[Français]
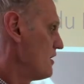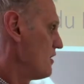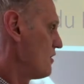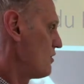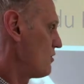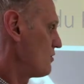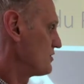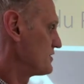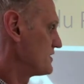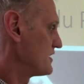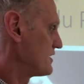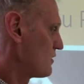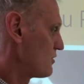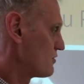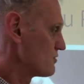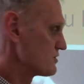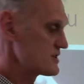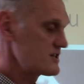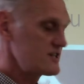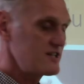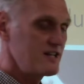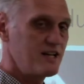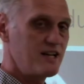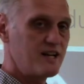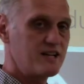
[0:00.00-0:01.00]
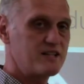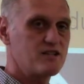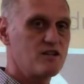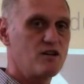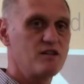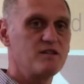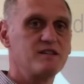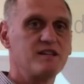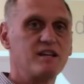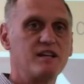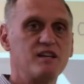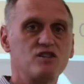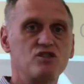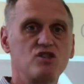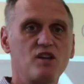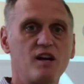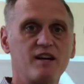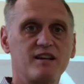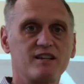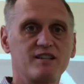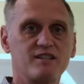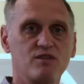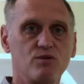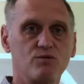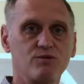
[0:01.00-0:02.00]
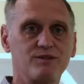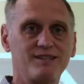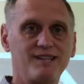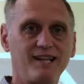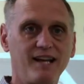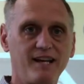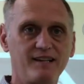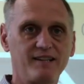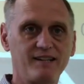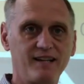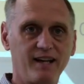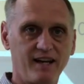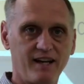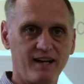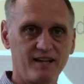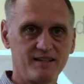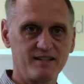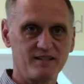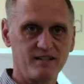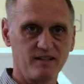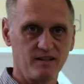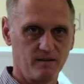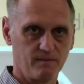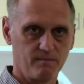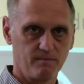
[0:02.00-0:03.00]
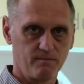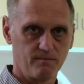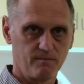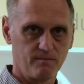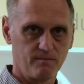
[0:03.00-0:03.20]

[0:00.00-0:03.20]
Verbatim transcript: On, on sélectionne des gens qui sont intéressés.